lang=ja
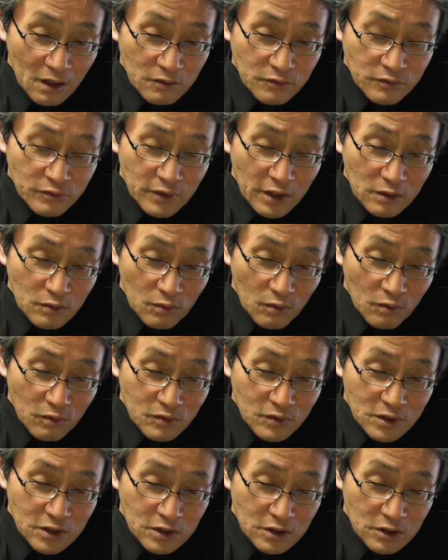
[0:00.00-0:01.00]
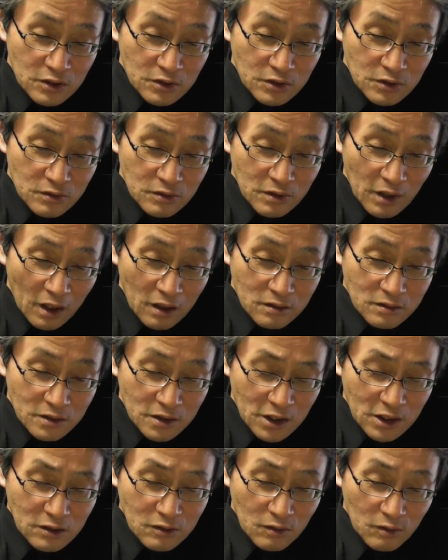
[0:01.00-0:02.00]
暮れの6時に入館
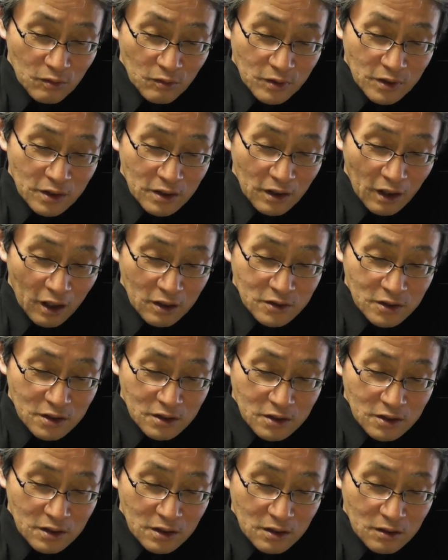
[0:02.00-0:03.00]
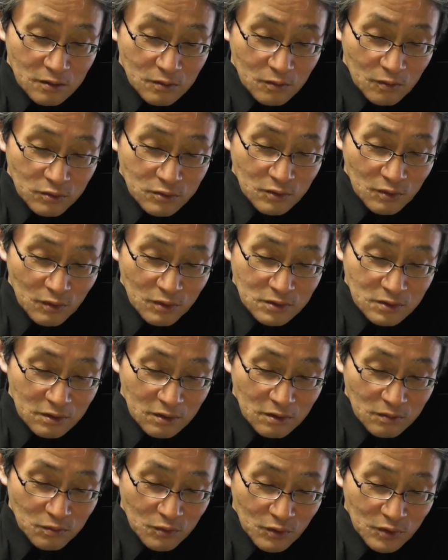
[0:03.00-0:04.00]
犬の時8時にご
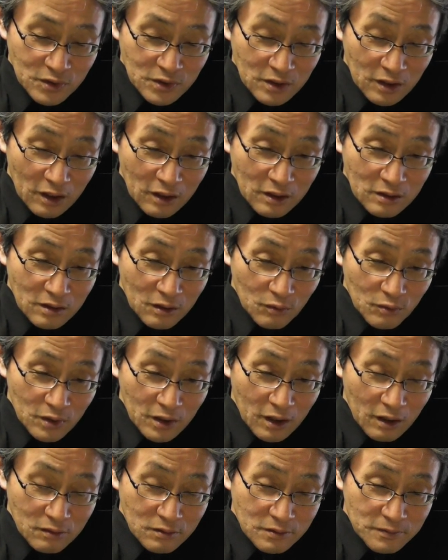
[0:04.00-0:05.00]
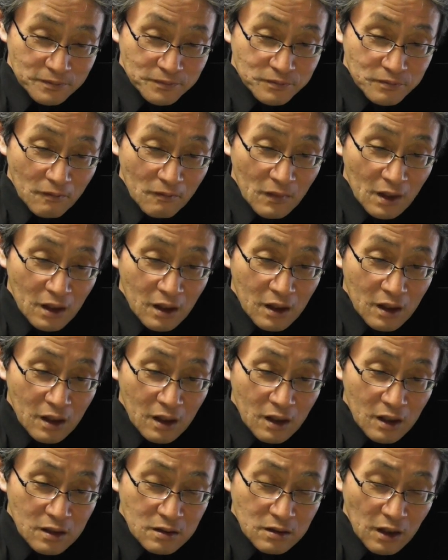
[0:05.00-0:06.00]
早々申し上げたのである
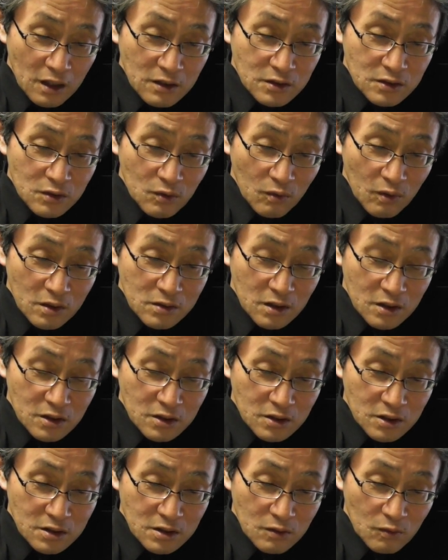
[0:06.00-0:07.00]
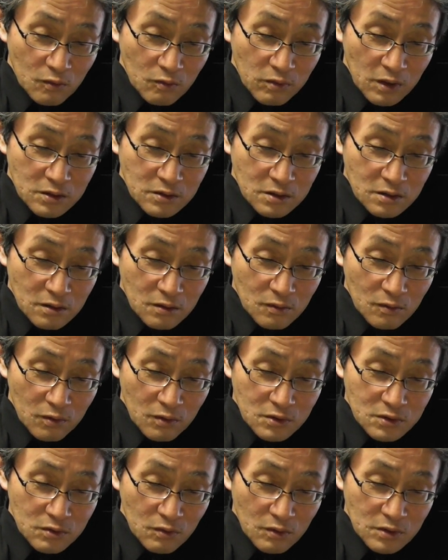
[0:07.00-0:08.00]
最初あたり日後は日
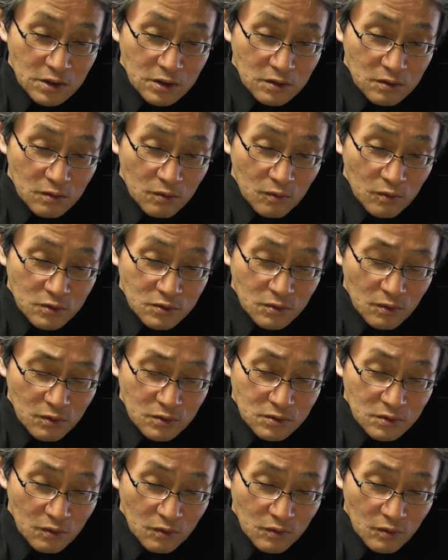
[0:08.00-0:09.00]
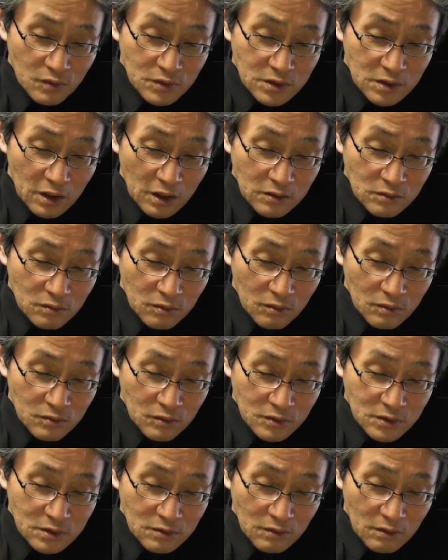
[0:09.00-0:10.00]
光商人のご曹操の次第と、
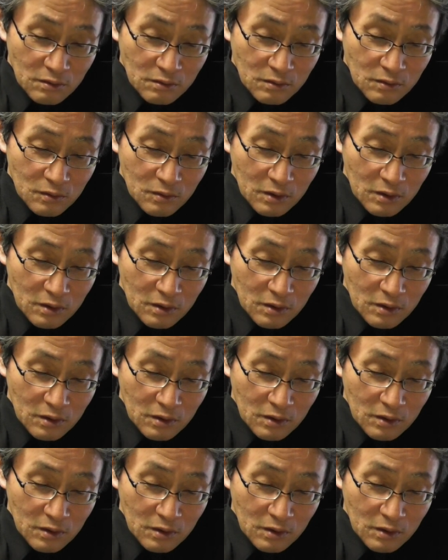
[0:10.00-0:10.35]
後の